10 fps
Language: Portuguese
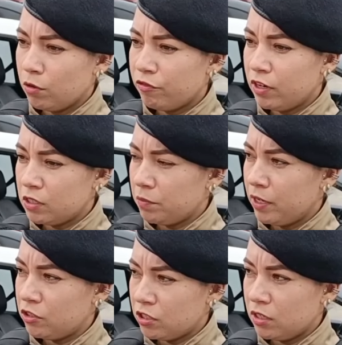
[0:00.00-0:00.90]

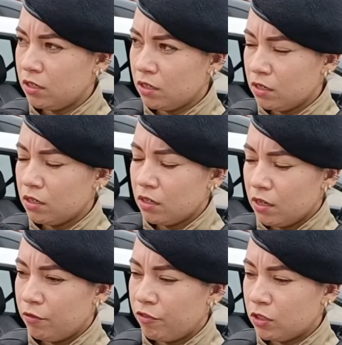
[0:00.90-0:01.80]
infelizmente,
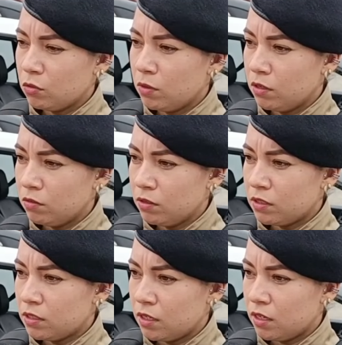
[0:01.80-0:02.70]
efetuando
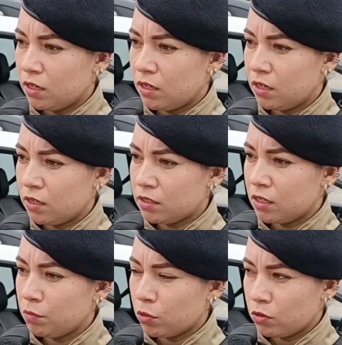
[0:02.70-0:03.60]
essa, essa
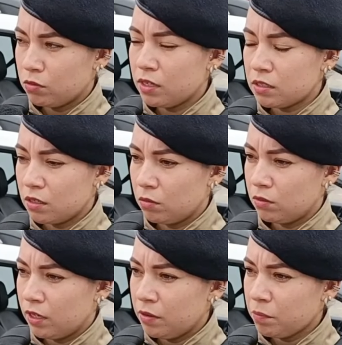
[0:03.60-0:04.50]
importunação.
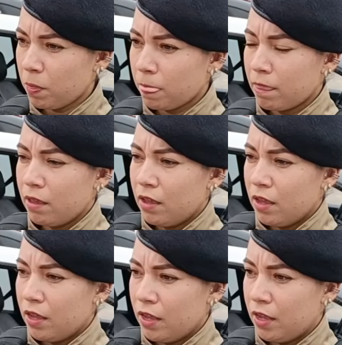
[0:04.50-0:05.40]
Né?
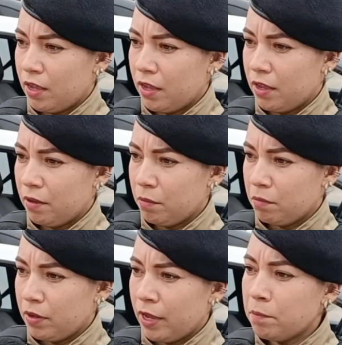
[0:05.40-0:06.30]
É,
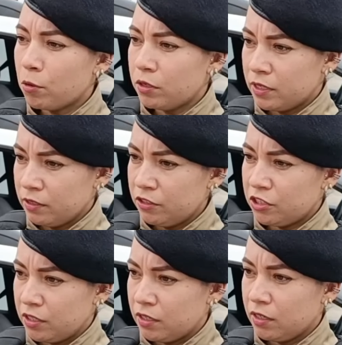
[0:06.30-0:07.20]
é
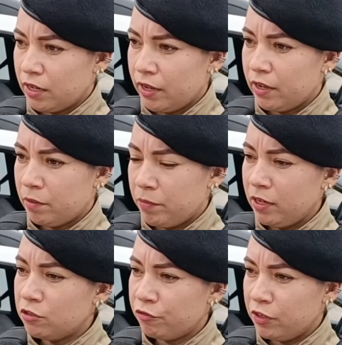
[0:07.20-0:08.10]
importante, né, é bem
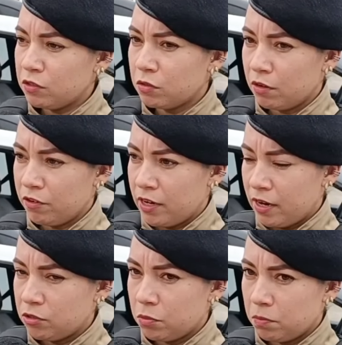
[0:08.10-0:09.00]
difícil, na
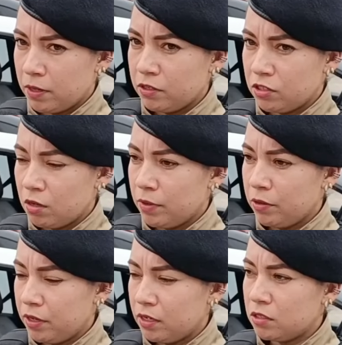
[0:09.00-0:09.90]
verdade, por parte da
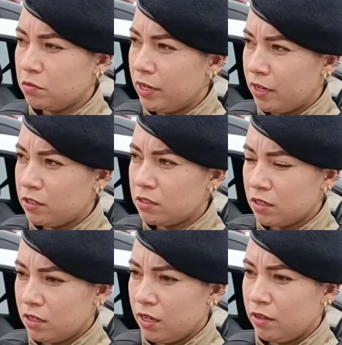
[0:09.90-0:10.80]
maioria das mulheres
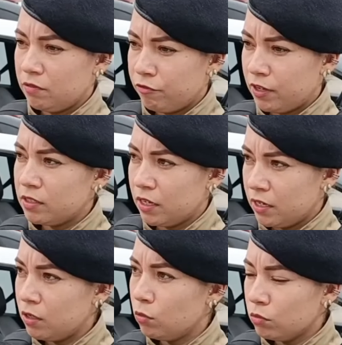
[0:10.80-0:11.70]
né, fazer a
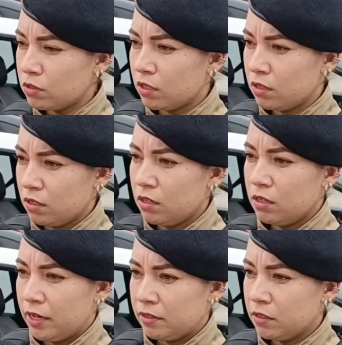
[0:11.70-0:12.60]
denúncia,
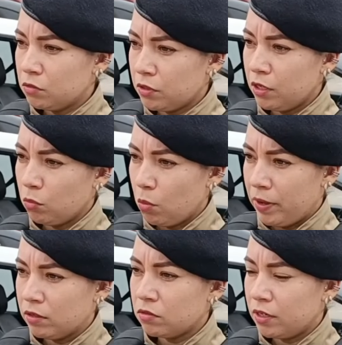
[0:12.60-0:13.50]
né, tanto que no
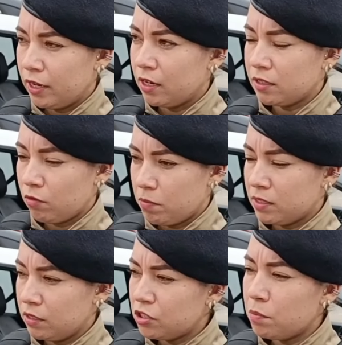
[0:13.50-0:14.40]
momento ali ela estava
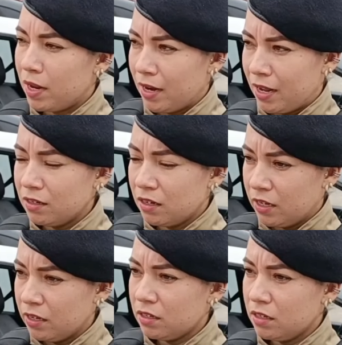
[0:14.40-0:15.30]
bastante abalada,
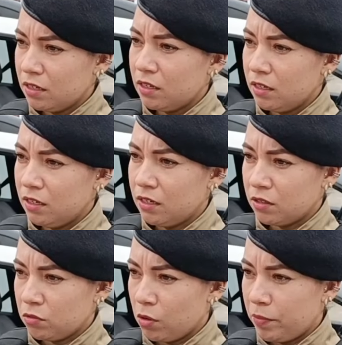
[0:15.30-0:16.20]
né, e
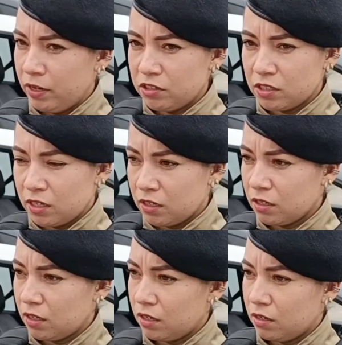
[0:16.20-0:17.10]
naturalmente, né,
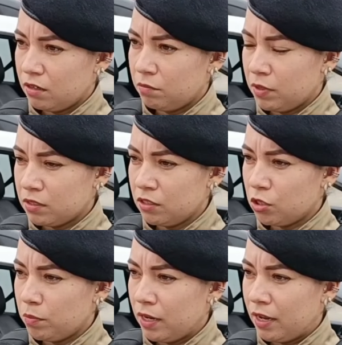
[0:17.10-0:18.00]
ela bastante
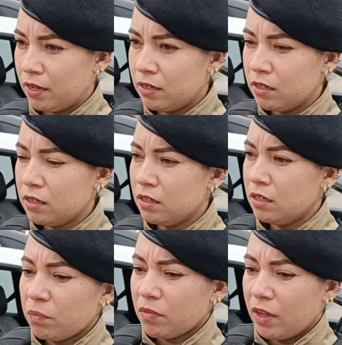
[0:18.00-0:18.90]
abalada,
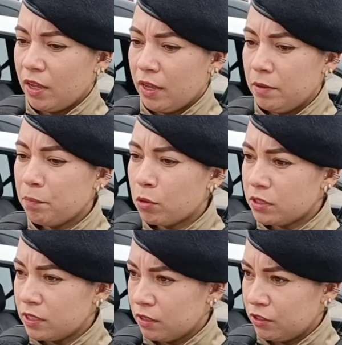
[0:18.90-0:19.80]
é
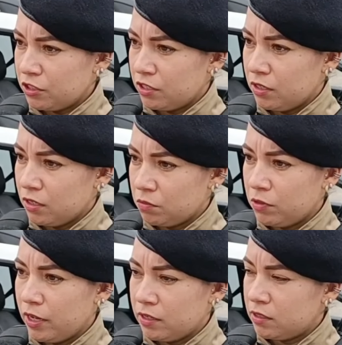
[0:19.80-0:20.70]
importante as
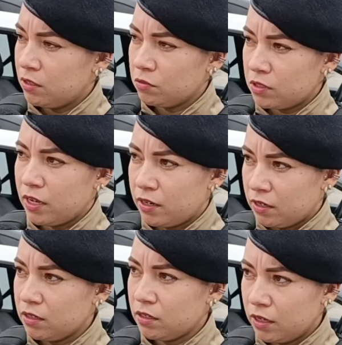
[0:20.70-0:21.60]
mulheres denunciarem.
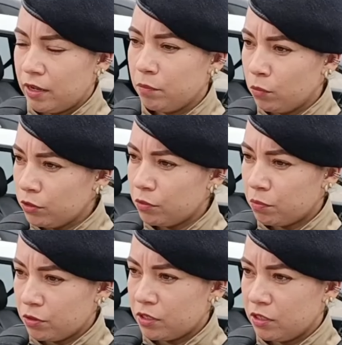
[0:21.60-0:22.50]
É muito
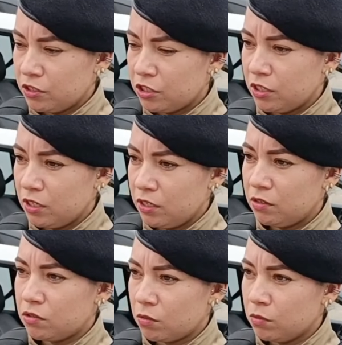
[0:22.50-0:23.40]
importante
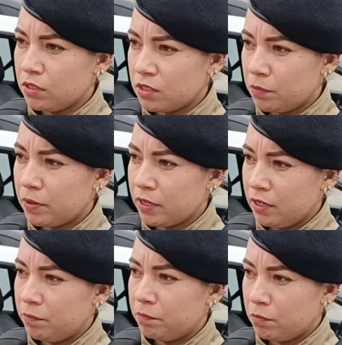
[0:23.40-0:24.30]
isso acontecer para
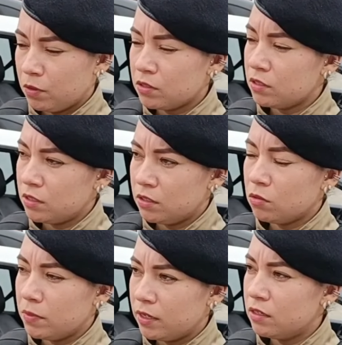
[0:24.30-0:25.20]
que possa ser
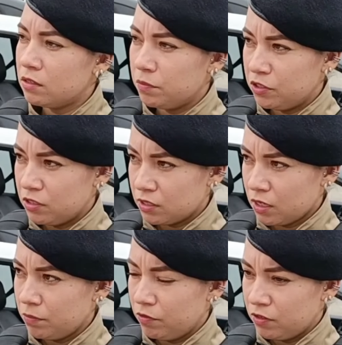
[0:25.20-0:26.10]
tomadas medidas
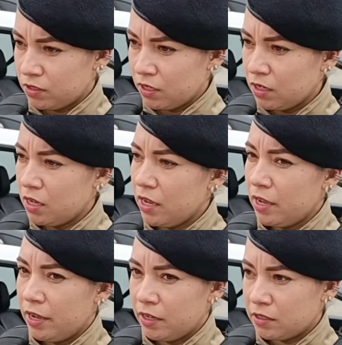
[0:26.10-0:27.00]
cabíveis, né?
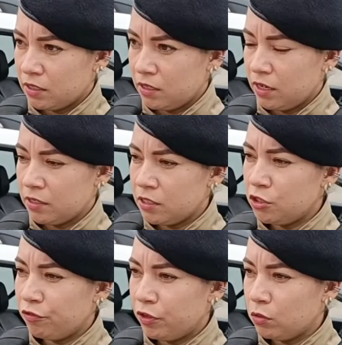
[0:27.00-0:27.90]
Esse esse
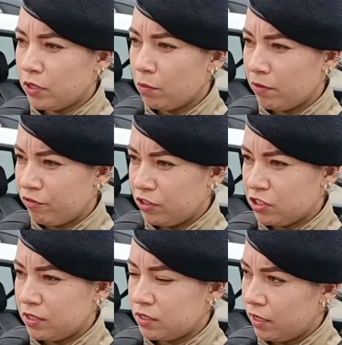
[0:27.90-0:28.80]
indivíduo tem uma
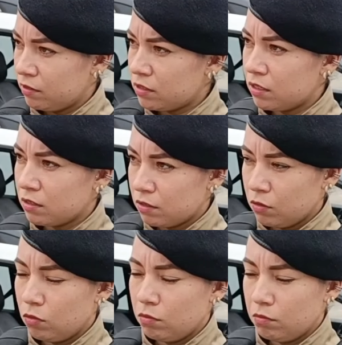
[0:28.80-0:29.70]
ficha extensa,
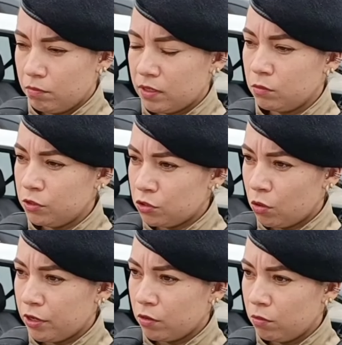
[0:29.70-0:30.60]
um, um
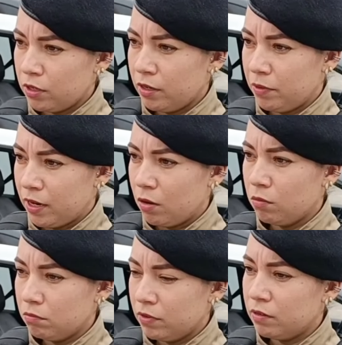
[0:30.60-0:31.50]
histórico criminal
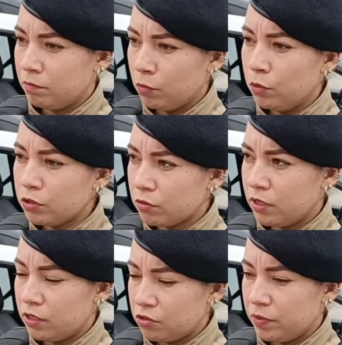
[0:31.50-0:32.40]
muito
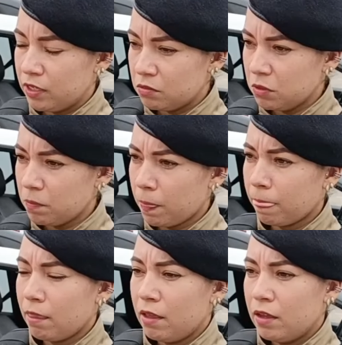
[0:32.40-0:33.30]
grande mesmo,
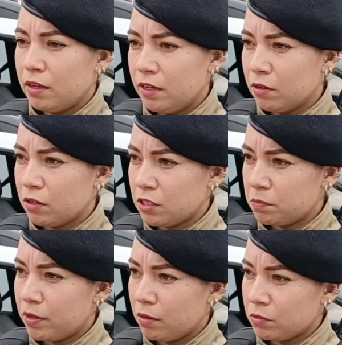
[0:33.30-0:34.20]
e nós
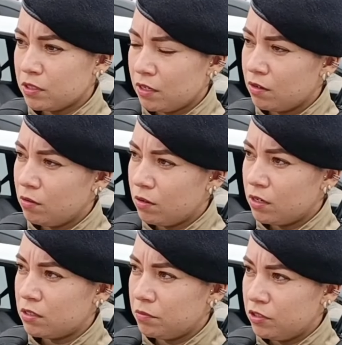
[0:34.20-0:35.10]
esperamos que agora
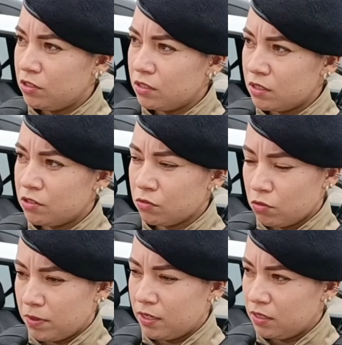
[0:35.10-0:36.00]
as medidas sejam
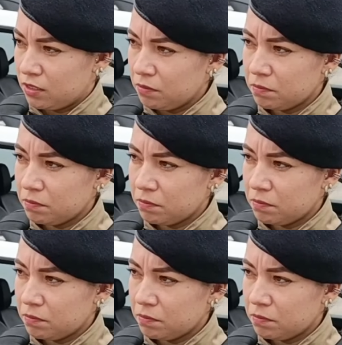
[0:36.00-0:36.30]
tomadas, né?